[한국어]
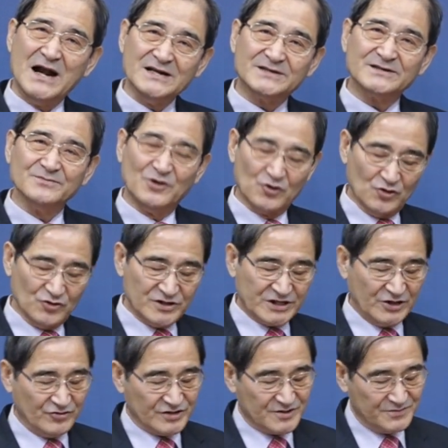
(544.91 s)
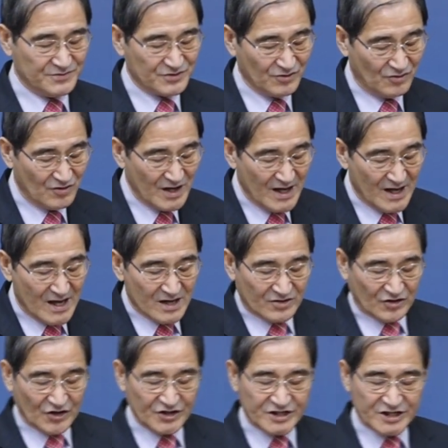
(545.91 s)
말씀으로 채우십시오.
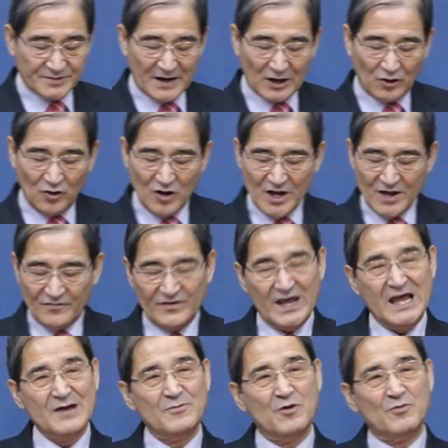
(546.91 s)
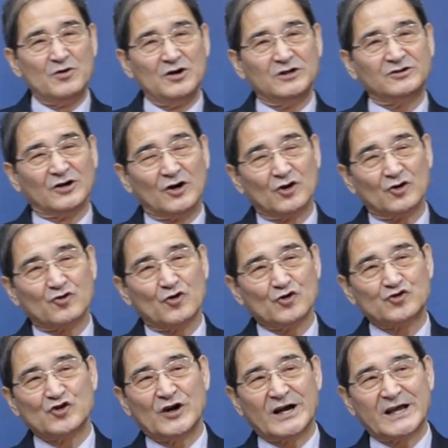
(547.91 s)
그것이 바로 내 몸을
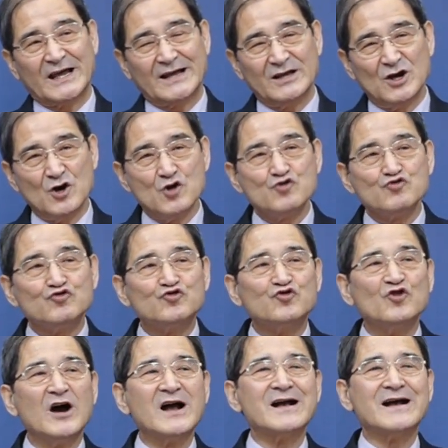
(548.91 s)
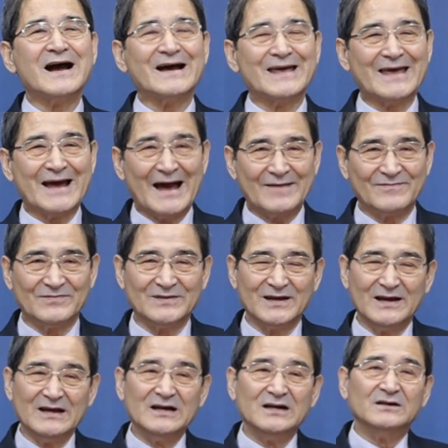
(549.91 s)
더럽고 추악하게, 추악하게 한
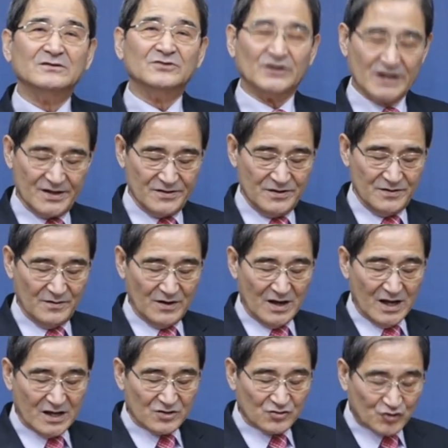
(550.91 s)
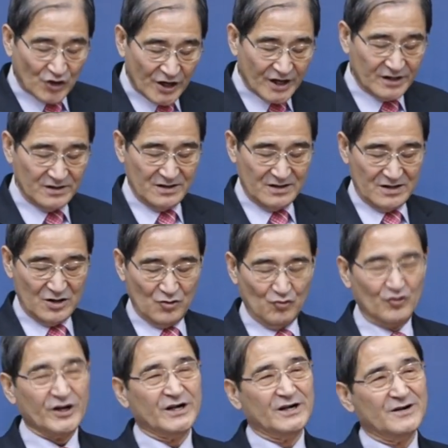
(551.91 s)
그런 죄를
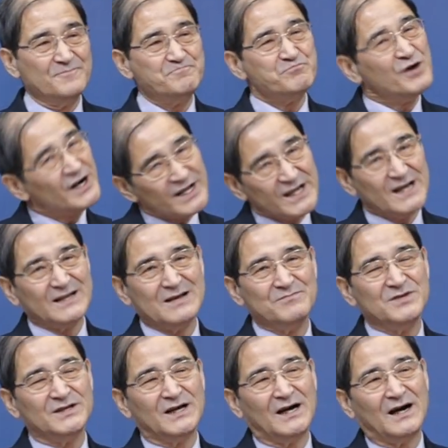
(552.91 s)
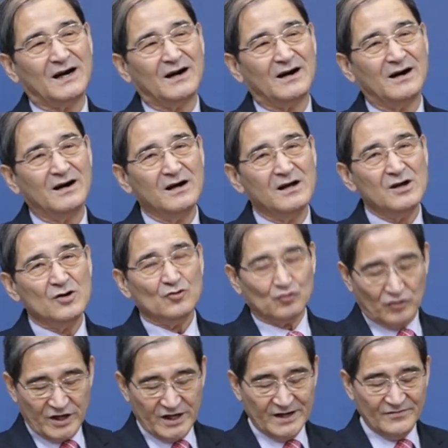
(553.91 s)
우리는 버려야 됩니다.
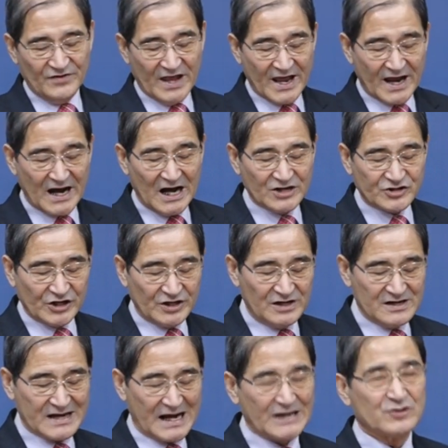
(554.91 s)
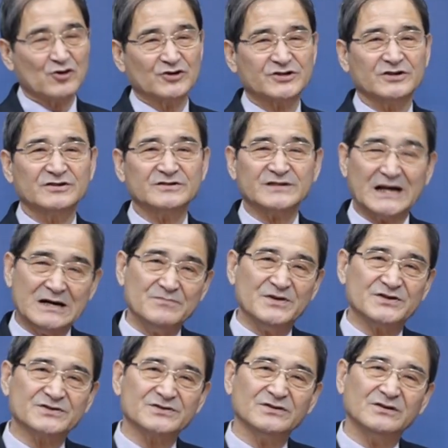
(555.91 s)
우리는 내가 죄를 가지고서
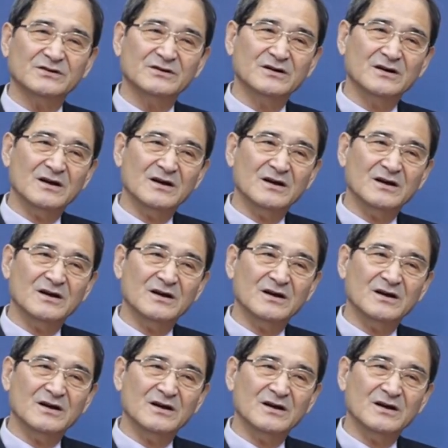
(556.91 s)
살면서